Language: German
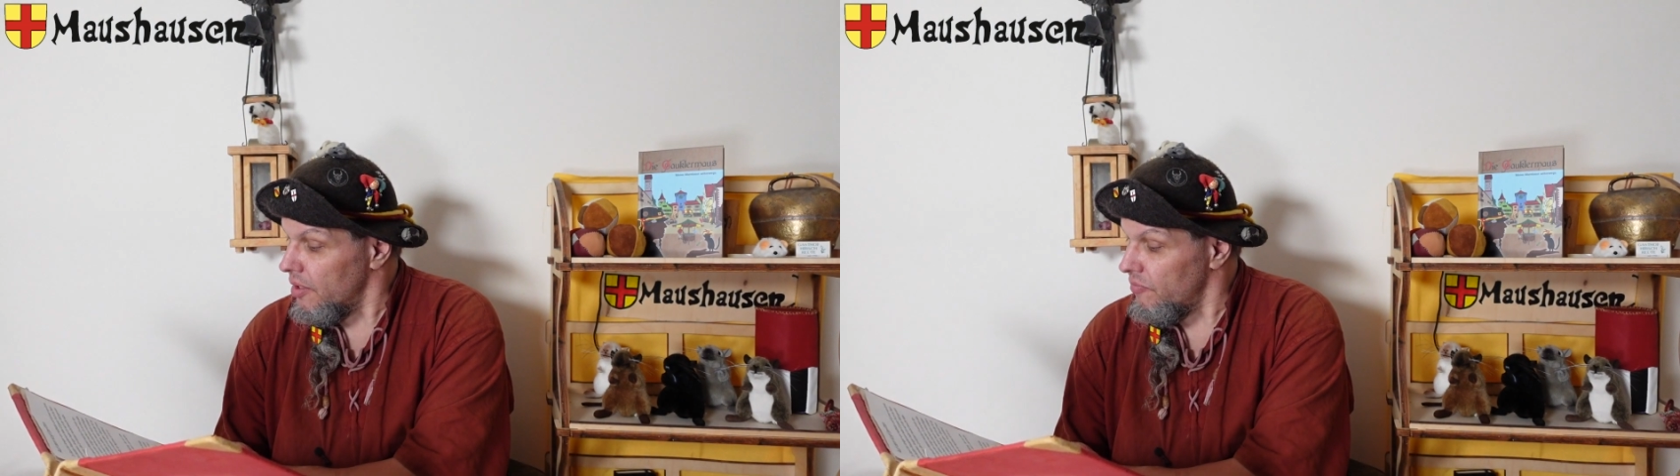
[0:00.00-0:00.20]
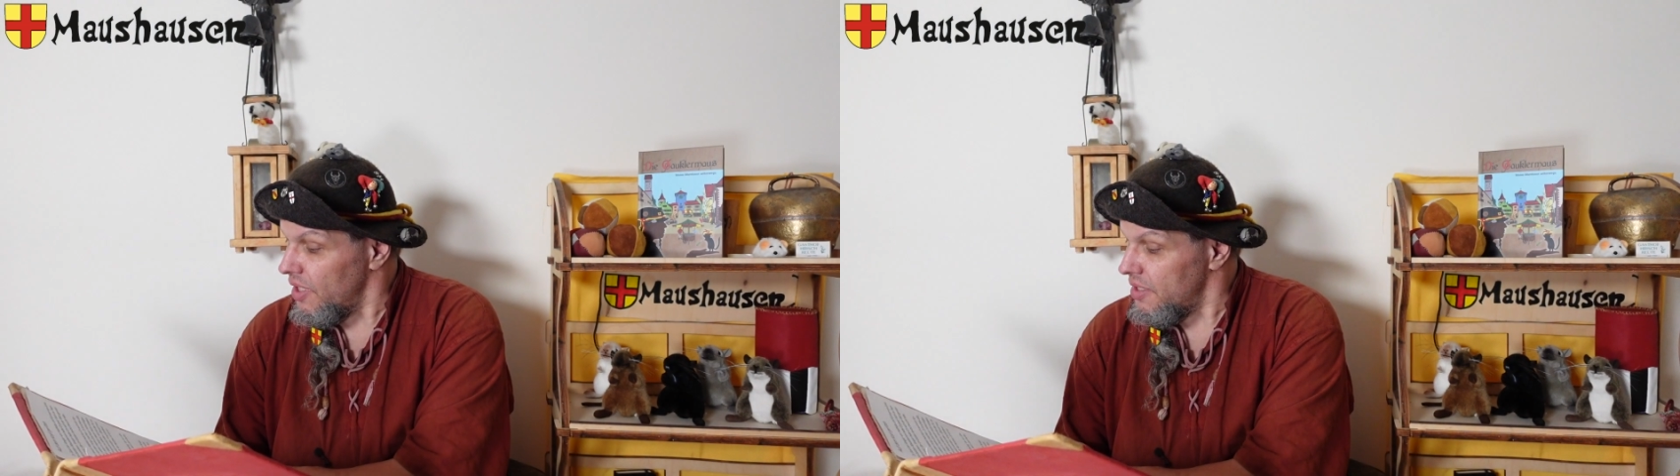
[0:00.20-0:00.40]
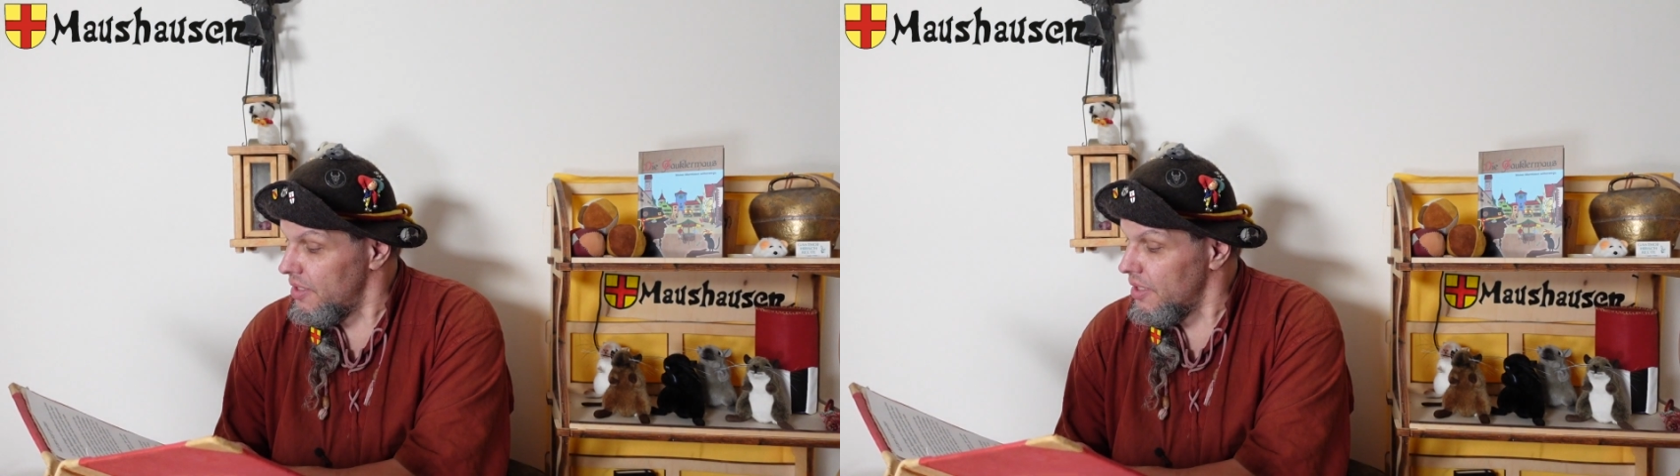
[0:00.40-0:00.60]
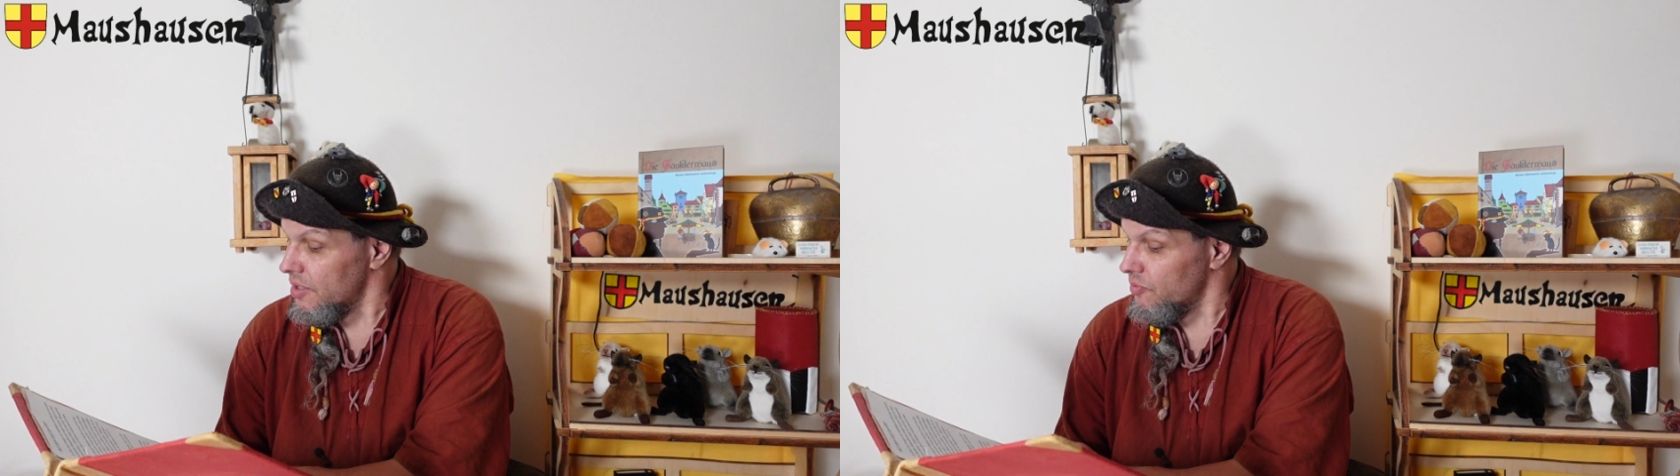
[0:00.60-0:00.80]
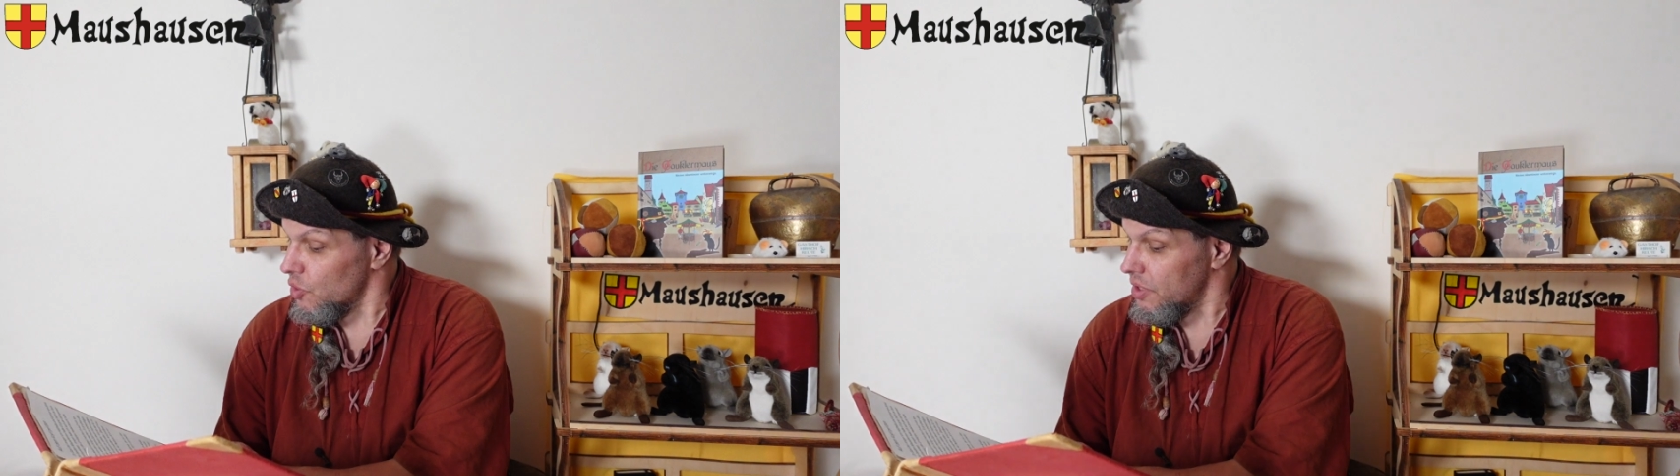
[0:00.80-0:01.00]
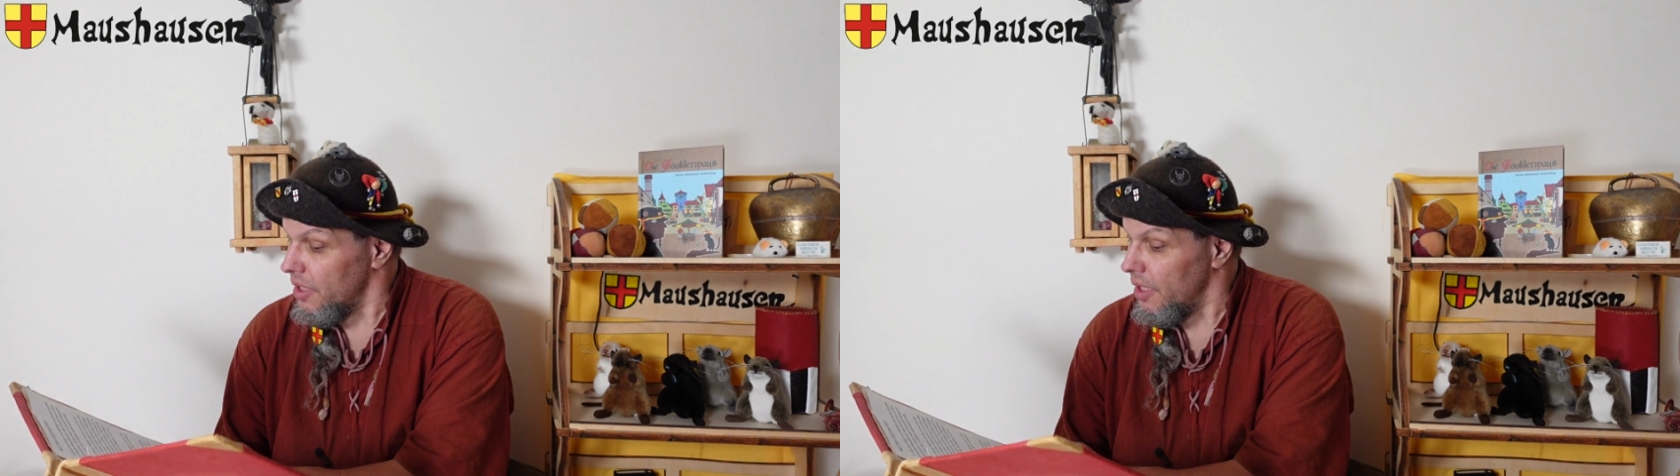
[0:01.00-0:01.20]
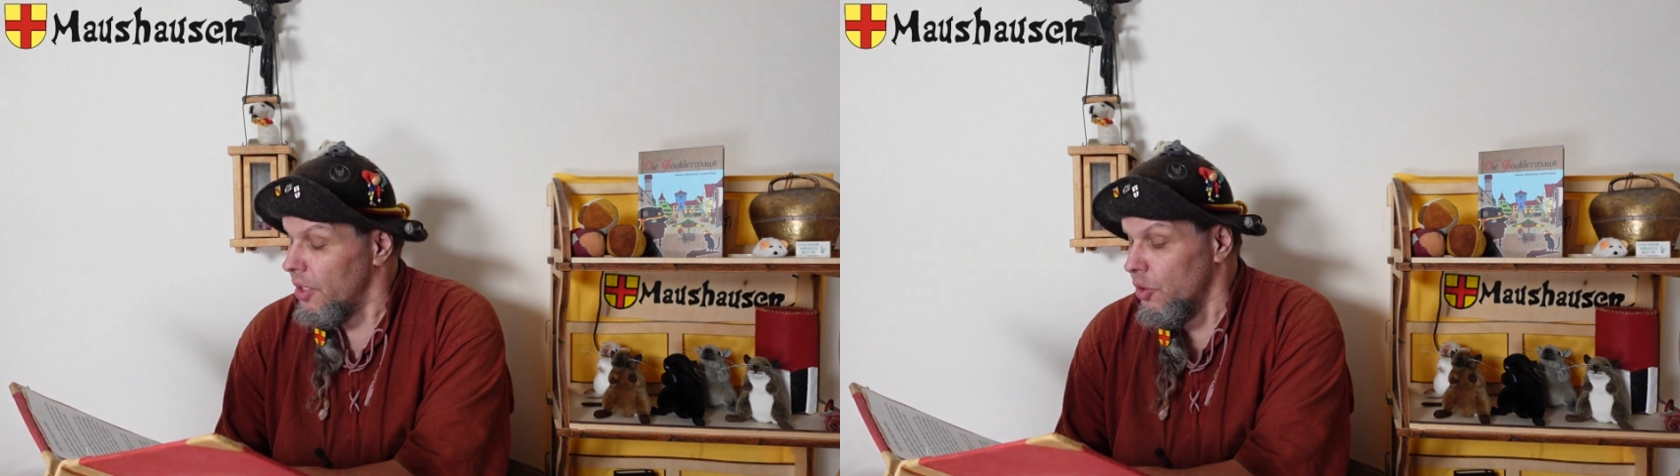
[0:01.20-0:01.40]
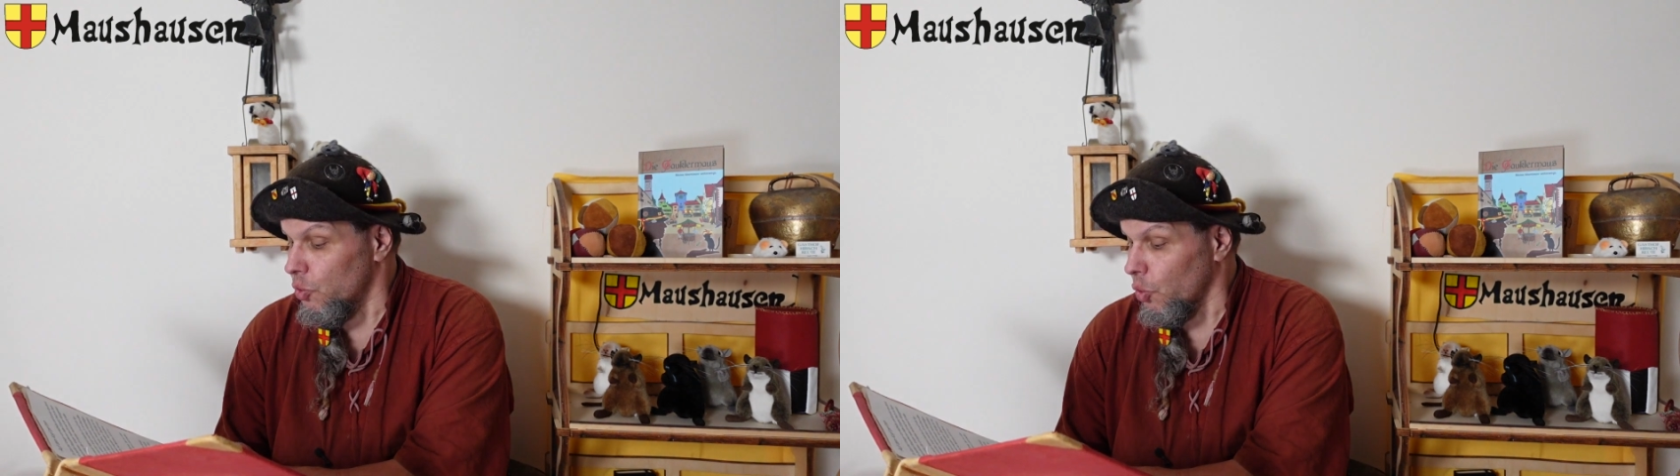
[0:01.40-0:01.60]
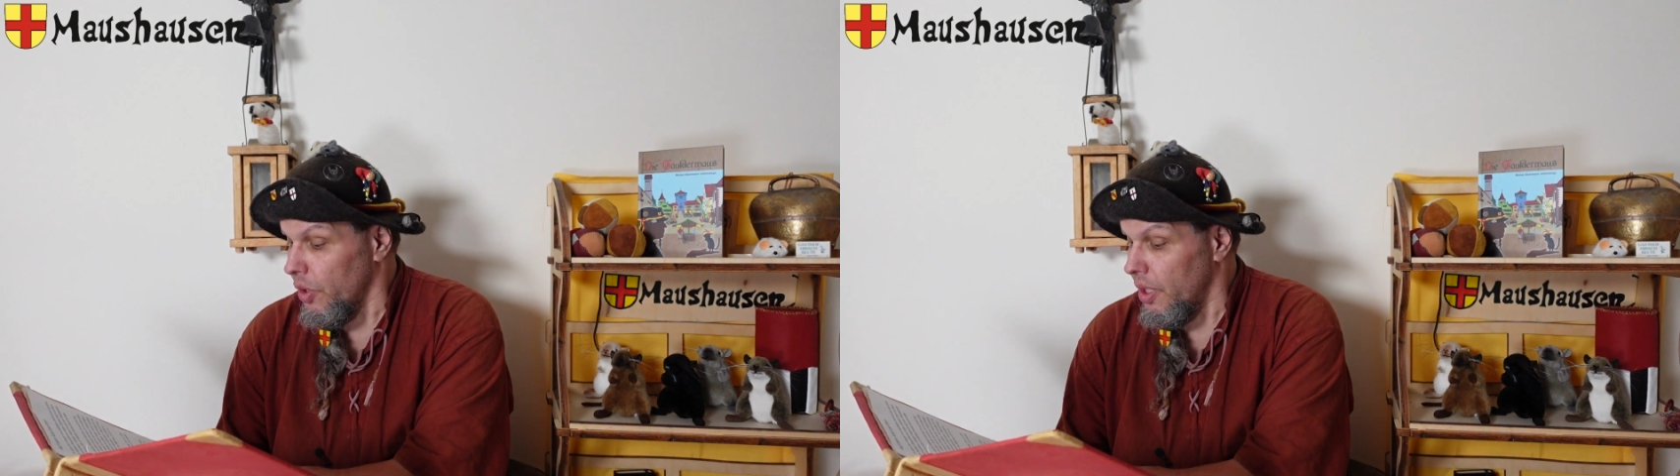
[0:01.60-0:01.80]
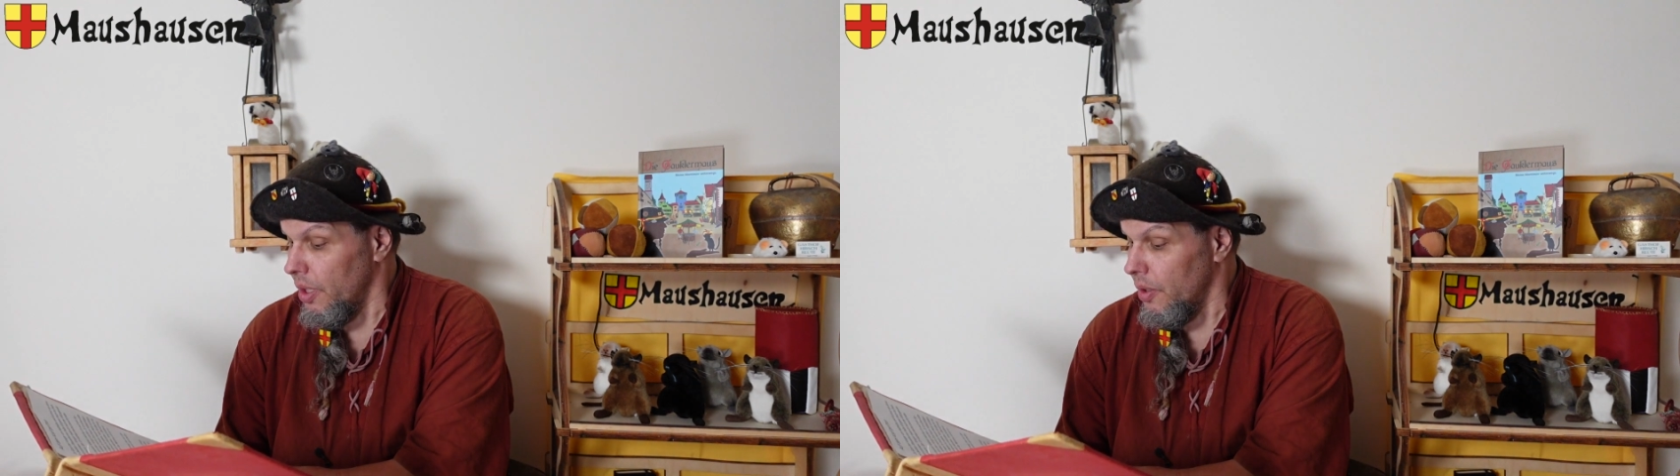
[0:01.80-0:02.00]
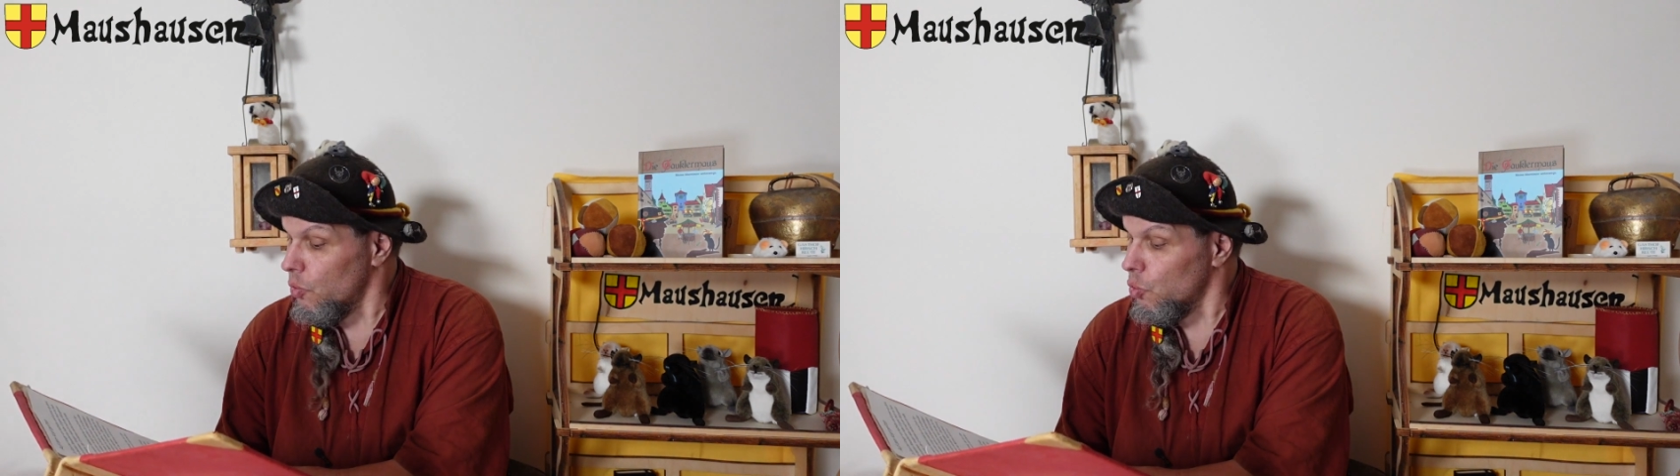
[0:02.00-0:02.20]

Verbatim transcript: wie sie das für sie neue